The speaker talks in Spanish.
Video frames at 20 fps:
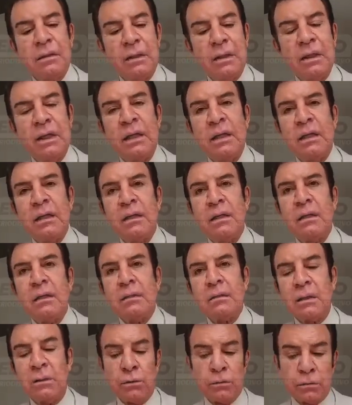eh,
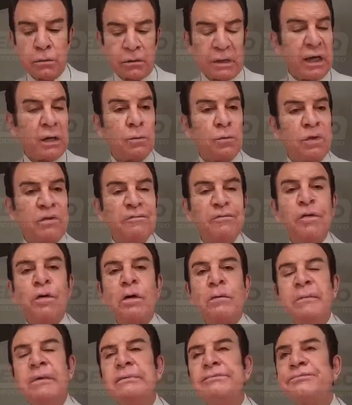Redondo trajo un
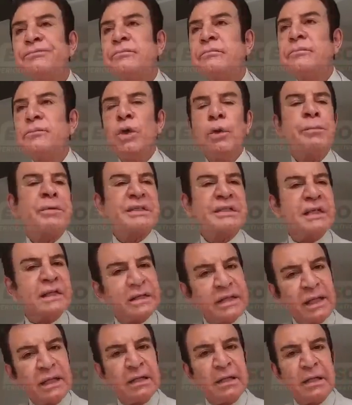informe. Yo
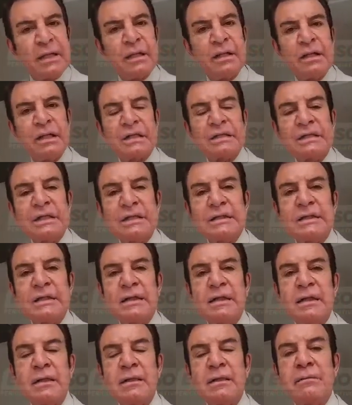presenté la idea de la
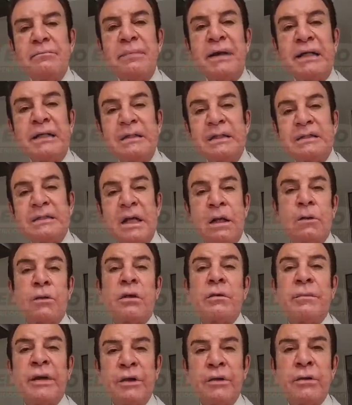Sisi el 25
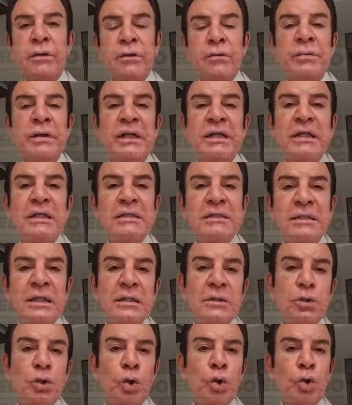de mayo de 2015
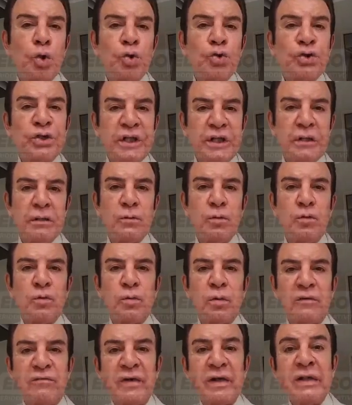en Toncontín
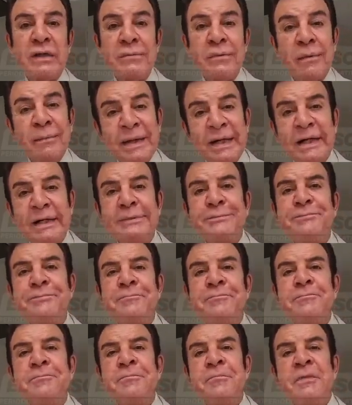junto a Fátima Mena.
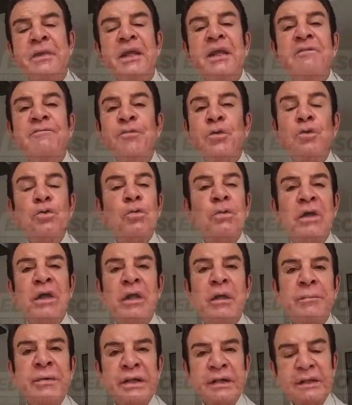
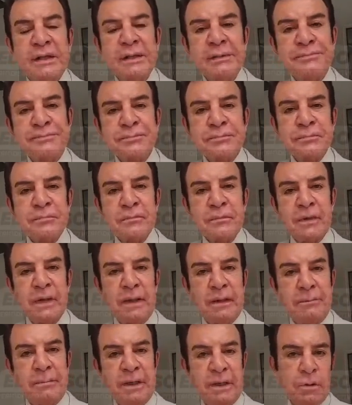Infortunadamente
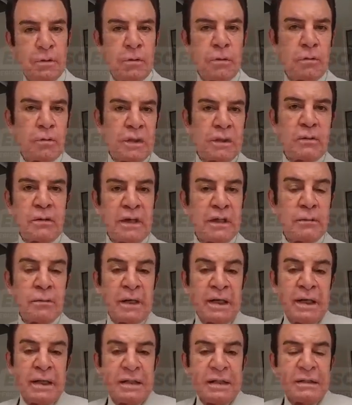eh, vino Juan Orlando
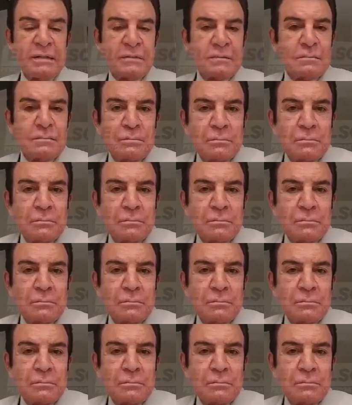Hernández,